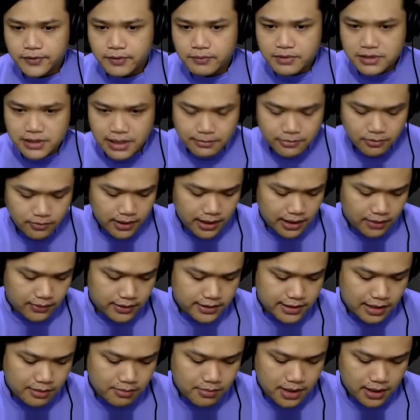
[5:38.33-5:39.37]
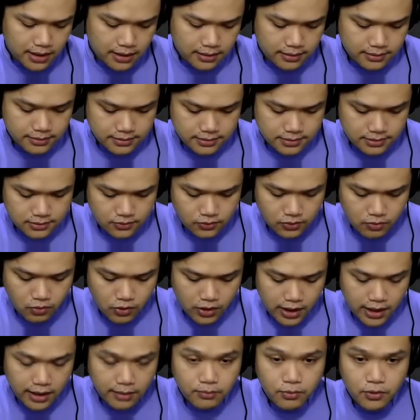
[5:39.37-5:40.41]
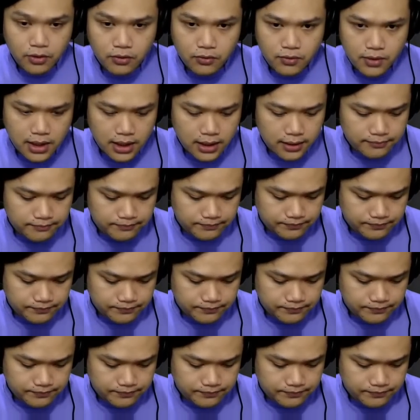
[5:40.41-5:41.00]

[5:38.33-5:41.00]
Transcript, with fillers: Masih lampu merah, wey, sabar. Gue buka handphone gua.